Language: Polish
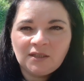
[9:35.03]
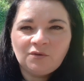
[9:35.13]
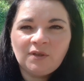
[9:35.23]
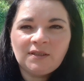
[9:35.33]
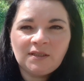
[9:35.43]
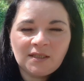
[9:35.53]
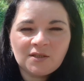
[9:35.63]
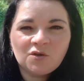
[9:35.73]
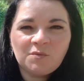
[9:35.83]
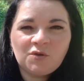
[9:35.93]
No jedynie
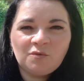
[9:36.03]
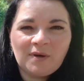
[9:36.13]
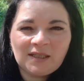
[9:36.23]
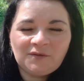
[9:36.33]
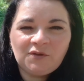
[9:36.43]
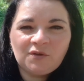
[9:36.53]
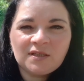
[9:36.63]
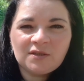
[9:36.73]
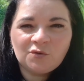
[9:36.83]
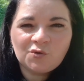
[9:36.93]
co mnie to martwi, to
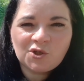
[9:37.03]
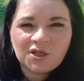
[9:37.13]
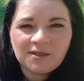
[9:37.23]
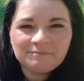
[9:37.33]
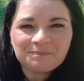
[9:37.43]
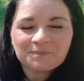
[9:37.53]
jest to, że